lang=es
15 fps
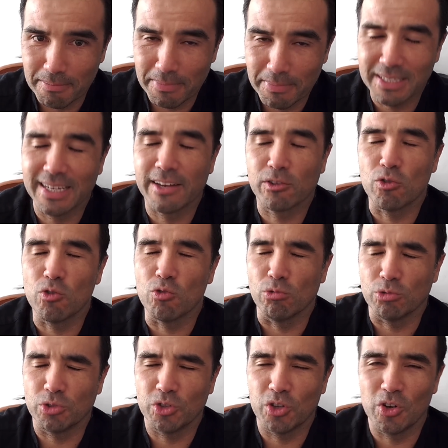para sacar
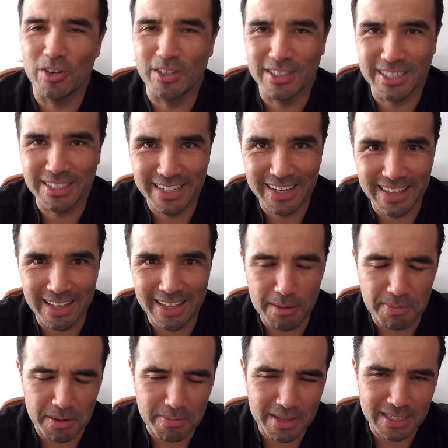conclusiones acerca de la
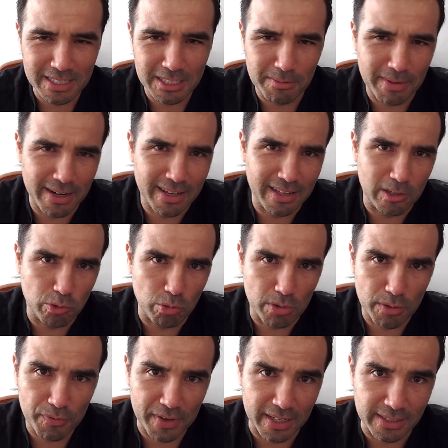primera semana del Tour de
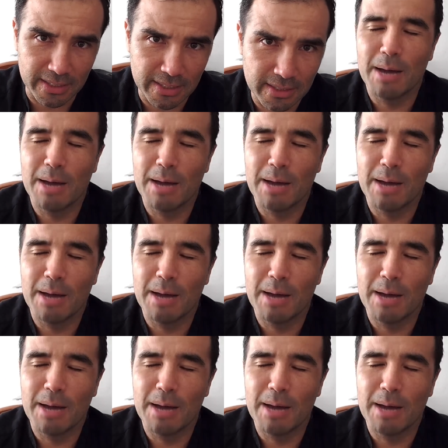France,